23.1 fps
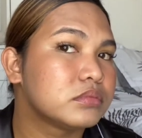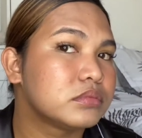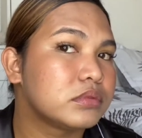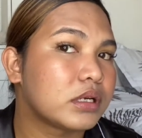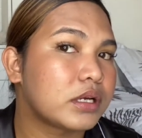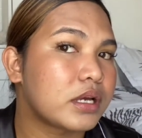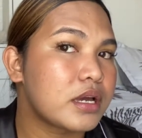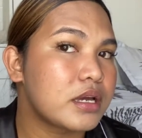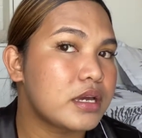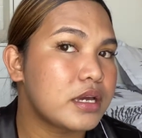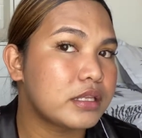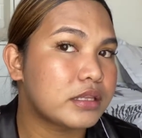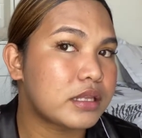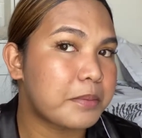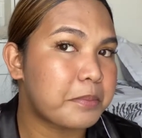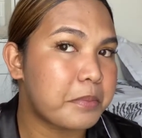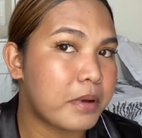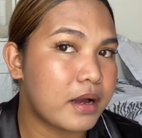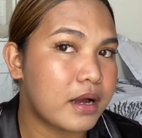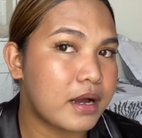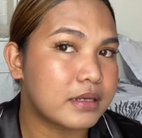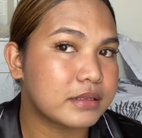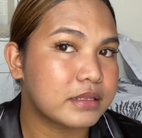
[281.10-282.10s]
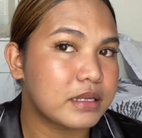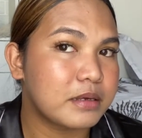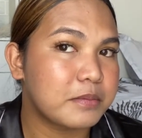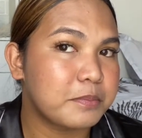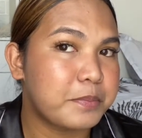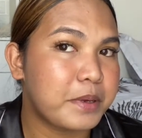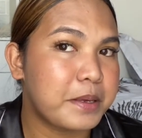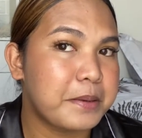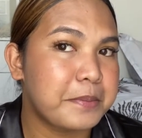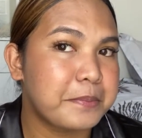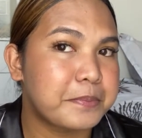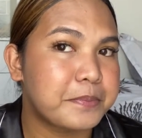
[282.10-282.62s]
kikita pang ating
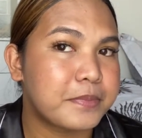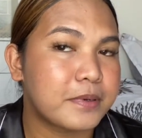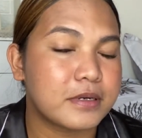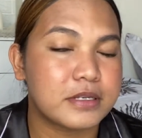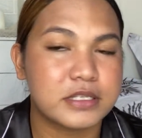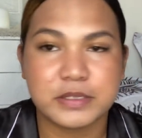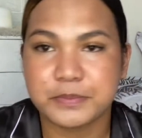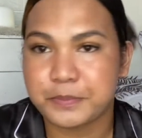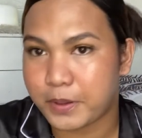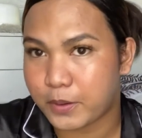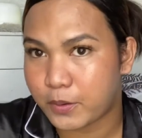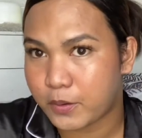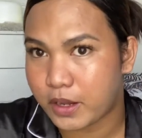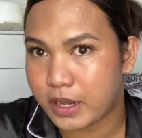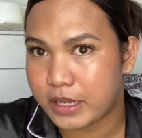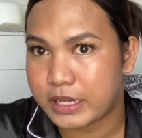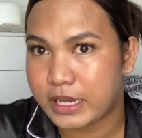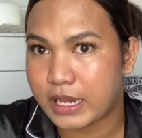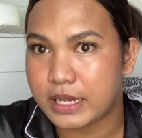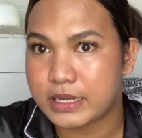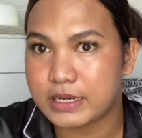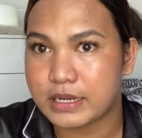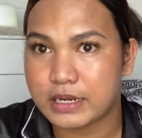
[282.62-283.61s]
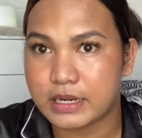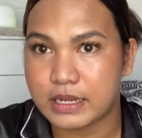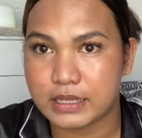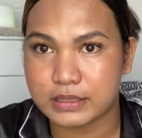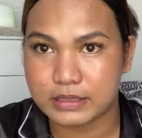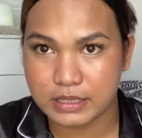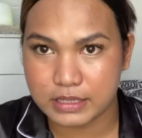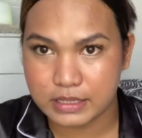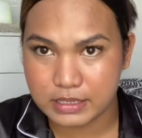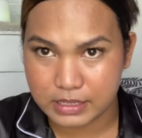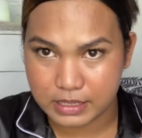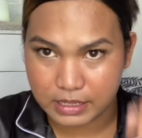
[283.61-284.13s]
pimples. Pero hayaan na
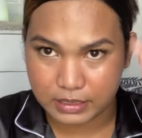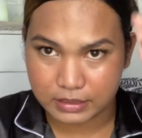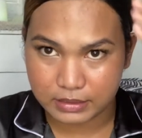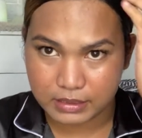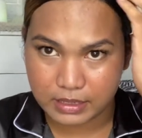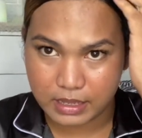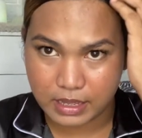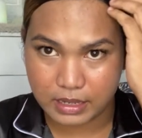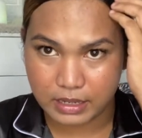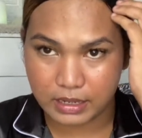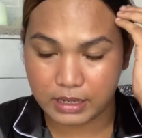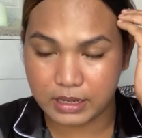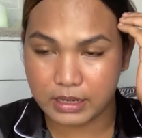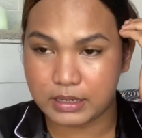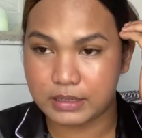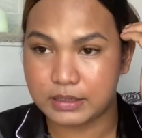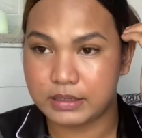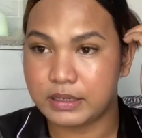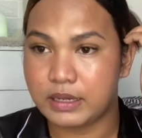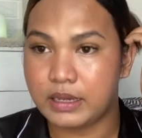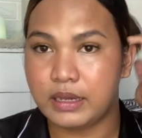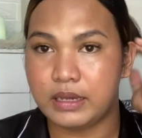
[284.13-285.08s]
natin yan dahil